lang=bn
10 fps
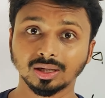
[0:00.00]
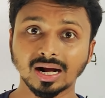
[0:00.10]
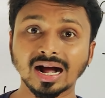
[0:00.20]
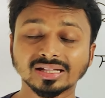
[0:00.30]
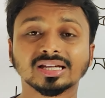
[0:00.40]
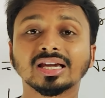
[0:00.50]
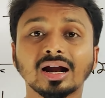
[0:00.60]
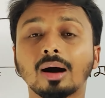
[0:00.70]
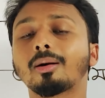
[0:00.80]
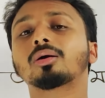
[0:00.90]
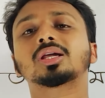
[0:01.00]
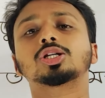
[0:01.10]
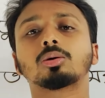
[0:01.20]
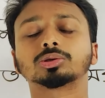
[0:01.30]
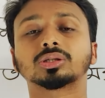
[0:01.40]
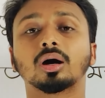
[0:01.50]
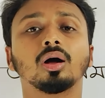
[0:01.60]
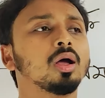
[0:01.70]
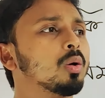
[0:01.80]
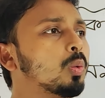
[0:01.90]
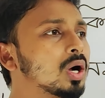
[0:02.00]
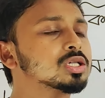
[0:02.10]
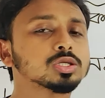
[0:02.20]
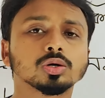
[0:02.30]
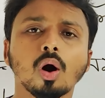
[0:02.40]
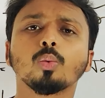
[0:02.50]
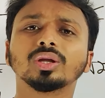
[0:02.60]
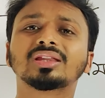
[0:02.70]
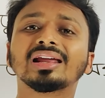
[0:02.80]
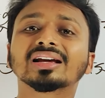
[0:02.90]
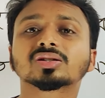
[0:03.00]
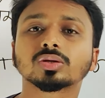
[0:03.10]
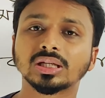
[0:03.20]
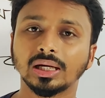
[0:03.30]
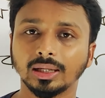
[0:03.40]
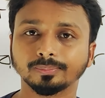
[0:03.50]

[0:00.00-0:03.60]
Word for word: আজকের আবহাওয়ার কি সমস্যা হোয়াটস রং উইথ দ্য ইলেকট্রিসিটি